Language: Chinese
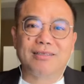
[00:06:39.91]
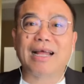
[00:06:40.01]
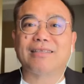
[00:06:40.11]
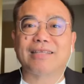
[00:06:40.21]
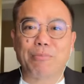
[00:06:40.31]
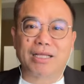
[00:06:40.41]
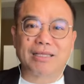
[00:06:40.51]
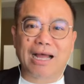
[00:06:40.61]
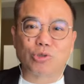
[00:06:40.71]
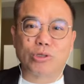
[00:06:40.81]
那当然难
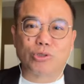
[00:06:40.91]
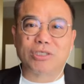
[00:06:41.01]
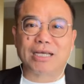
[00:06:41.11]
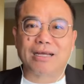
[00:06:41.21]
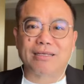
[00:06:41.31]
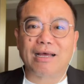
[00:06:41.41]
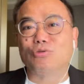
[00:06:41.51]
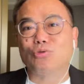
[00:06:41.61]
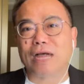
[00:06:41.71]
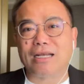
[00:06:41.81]
免大家就会去想，
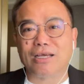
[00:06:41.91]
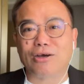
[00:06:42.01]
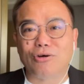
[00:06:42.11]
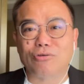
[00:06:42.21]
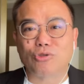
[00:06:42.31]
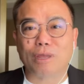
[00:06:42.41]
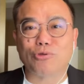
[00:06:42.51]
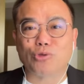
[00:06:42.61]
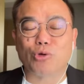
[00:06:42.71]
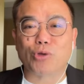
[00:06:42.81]
那若干年后，
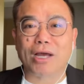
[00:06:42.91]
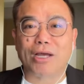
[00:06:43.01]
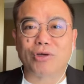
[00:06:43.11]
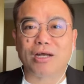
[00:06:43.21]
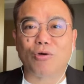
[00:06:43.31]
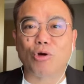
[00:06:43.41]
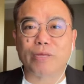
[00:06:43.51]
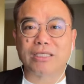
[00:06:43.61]
川普如果越来越老，